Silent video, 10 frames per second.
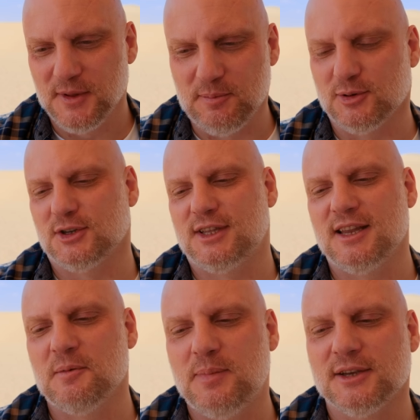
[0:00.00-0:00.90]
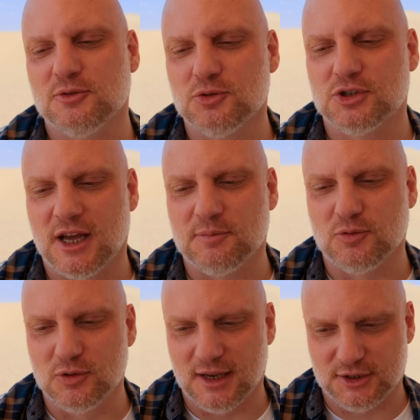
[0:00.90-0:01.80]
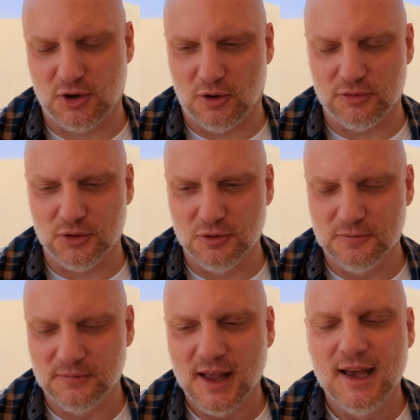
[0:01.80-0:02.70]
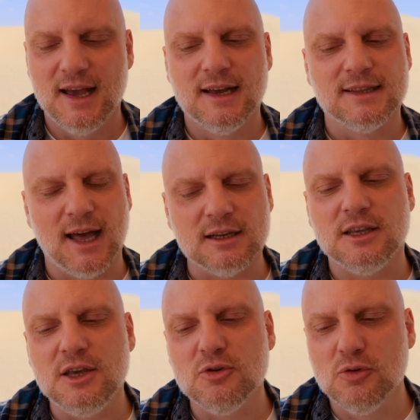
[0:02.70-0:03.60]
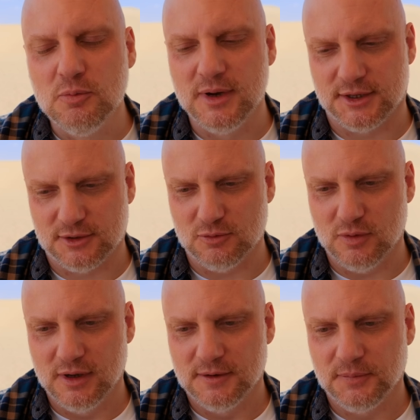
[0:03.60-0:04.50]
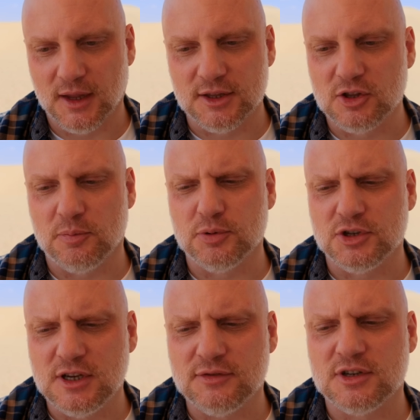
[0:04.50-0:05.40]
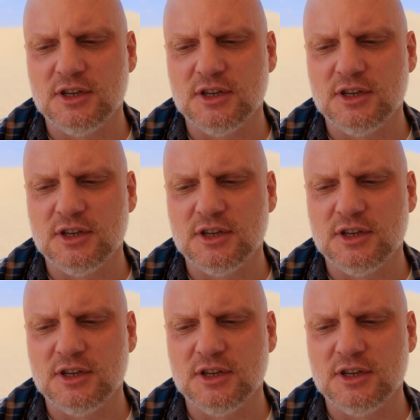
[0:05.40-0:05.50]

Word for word: i pozostanie bez uszczerbku na zdrowiu, tak i umysł gdy dopuściwszy